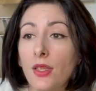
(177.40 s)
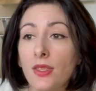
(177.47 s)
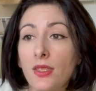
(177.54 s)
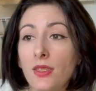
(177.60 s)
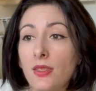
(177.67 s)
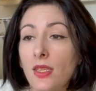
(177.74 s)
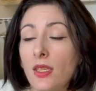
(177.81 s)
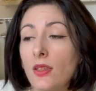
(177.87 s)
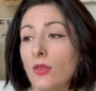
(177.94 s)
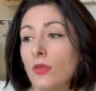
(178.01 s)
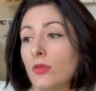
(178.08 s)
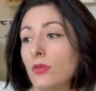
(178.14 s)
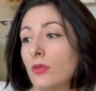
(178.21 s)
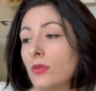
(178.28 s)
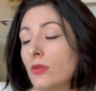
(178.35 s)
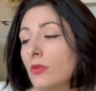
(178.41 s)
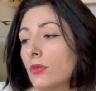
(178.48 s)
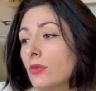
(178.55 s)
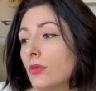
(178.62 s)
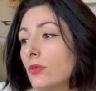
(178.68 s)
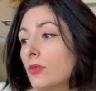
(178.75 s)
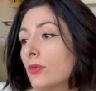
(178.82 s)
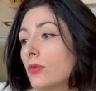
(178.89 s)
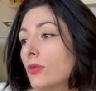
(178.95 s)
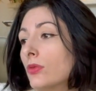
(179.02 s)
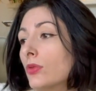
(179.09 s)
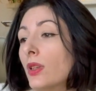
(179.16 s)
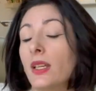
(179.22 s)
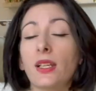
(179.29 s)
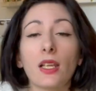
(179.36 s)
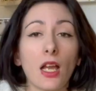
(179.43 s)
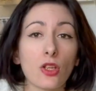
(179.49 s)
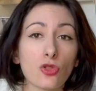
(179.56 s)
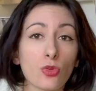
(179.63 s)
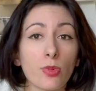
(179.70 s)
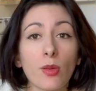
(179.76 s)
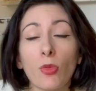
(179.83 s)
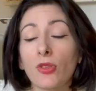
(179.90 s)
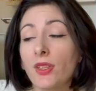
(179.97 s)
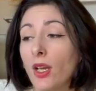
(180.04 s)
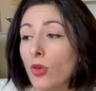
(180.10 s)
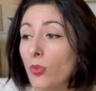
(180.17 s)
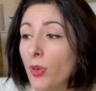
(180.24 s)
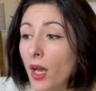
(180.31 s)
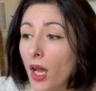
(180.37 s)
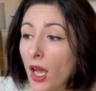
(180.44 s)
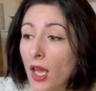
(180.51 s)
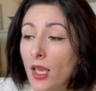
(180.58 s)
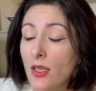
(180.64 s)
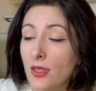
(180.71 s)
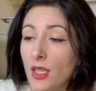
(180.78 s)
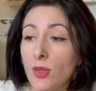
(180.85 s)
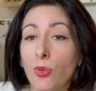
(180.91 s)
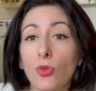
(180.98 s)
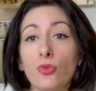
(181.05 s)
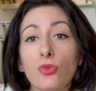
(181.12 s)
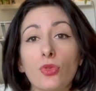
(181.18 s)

qu'ils aient de, l'éclairage supplémentaire ou pas, ça dépend du